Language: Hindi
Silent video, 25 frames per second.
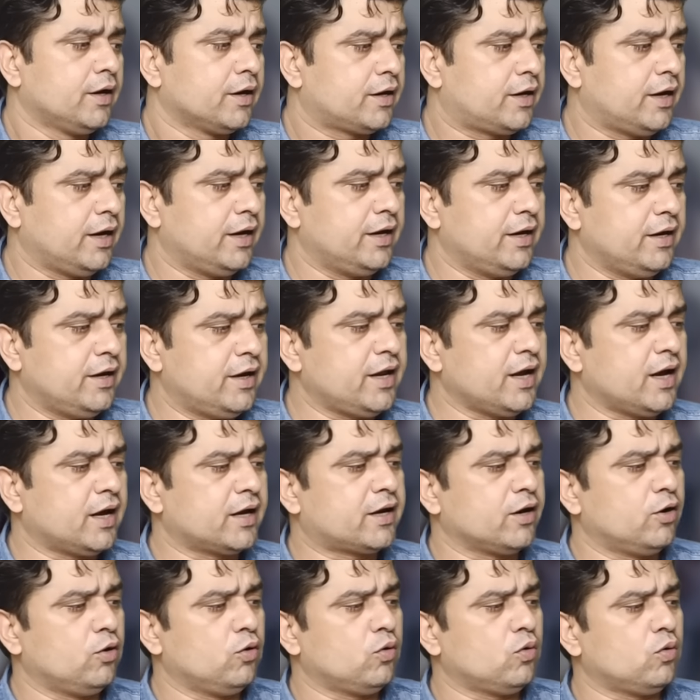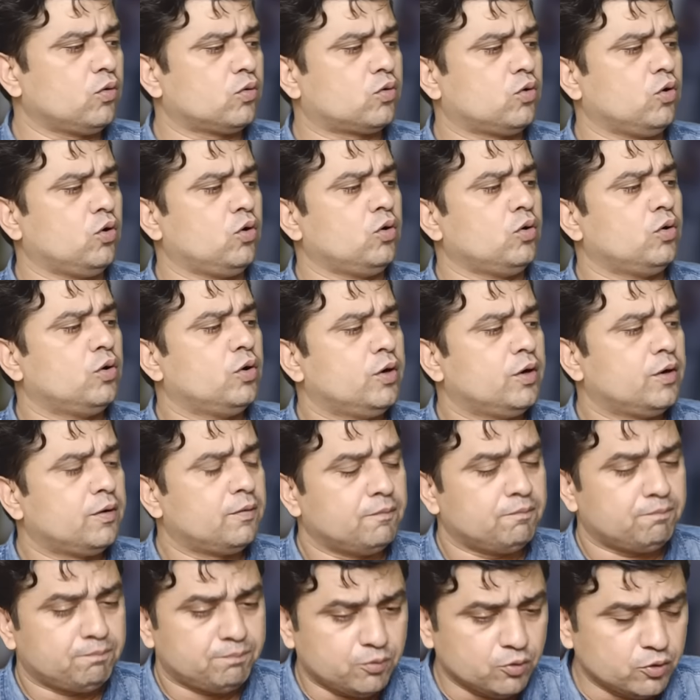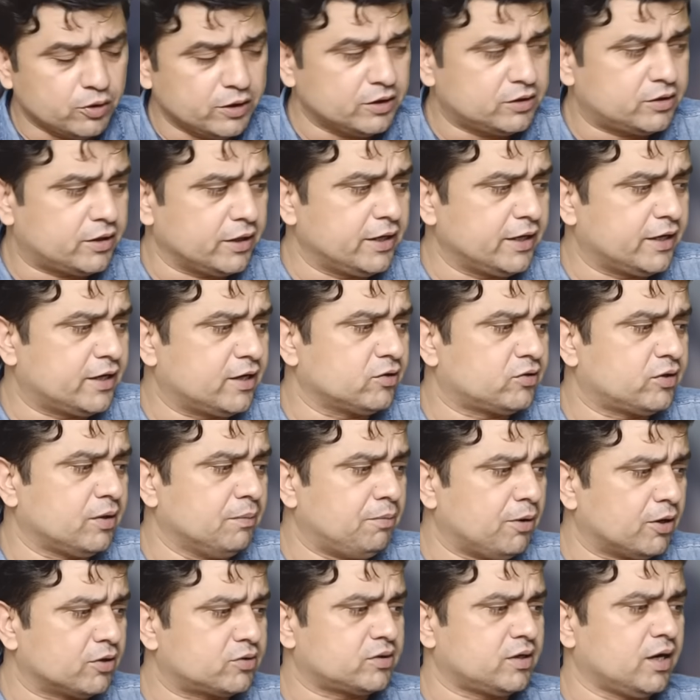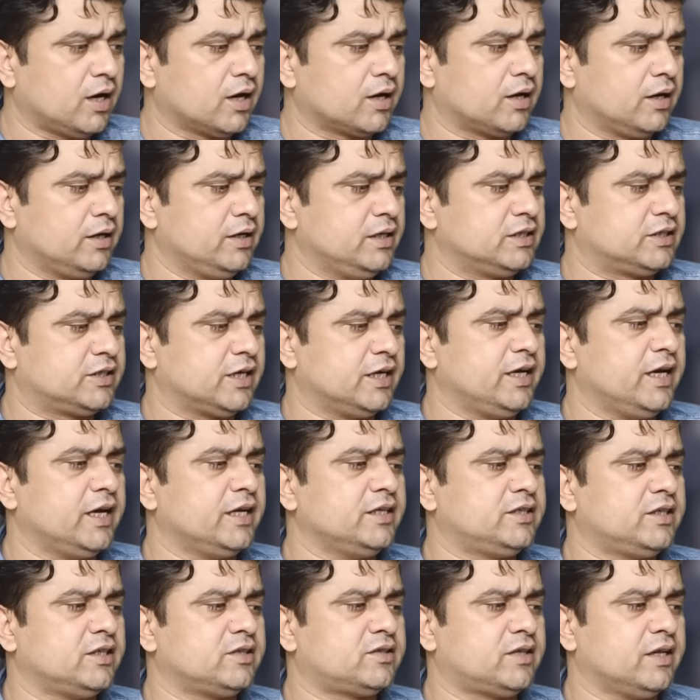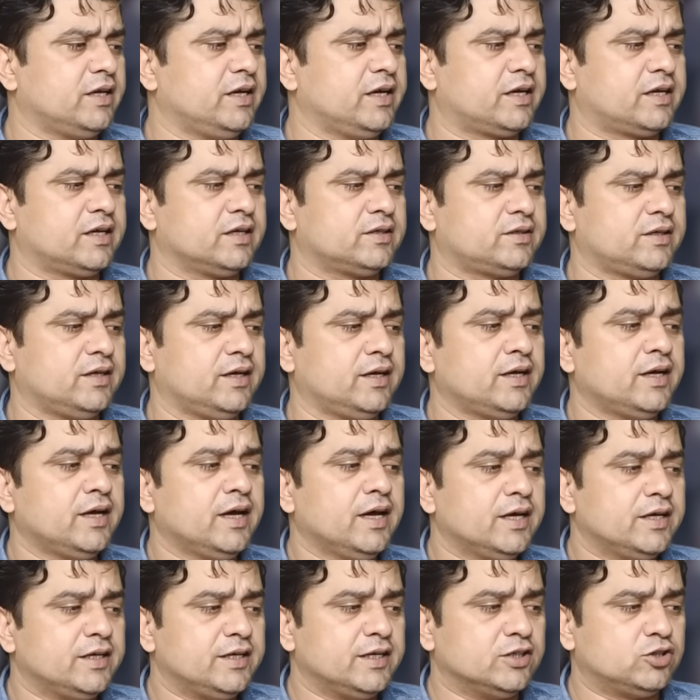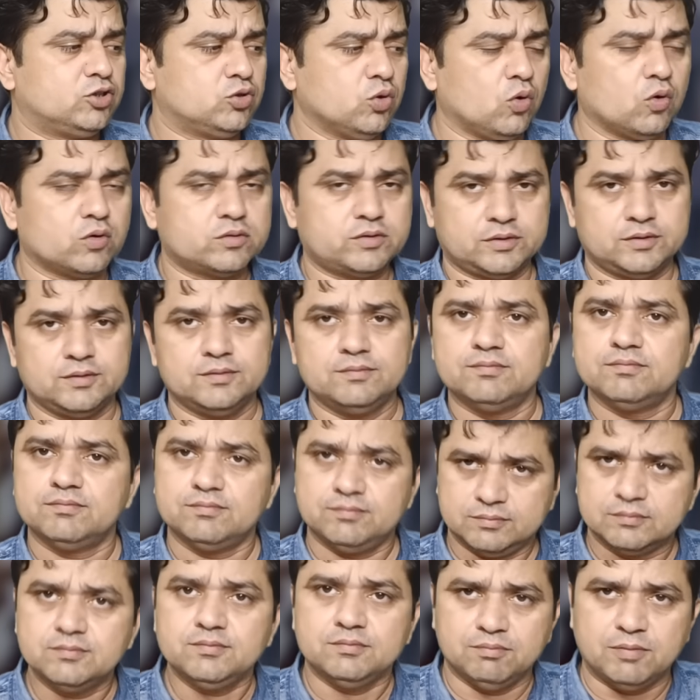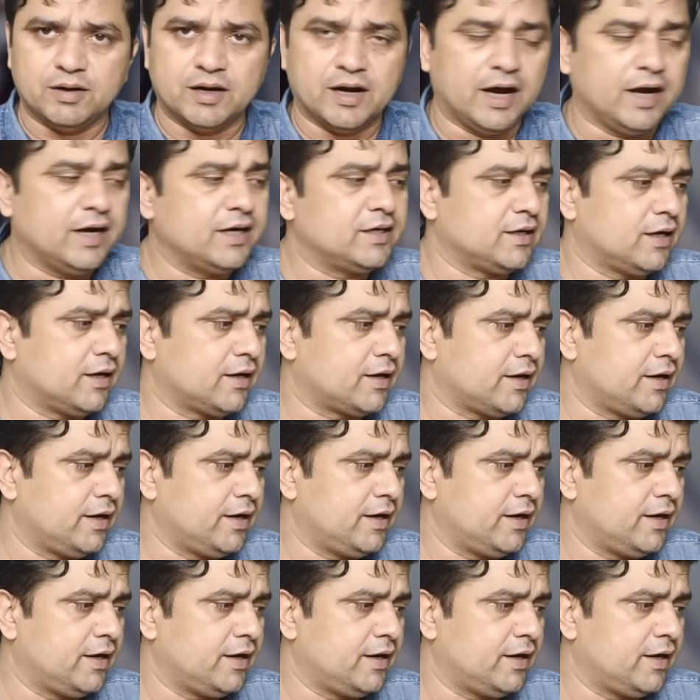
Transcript: कि इंडिया के लोगों को पूरी तरीके से भर्सना करनी चाहिए जिस तरीके से ये जोक्स बनाए जा रहे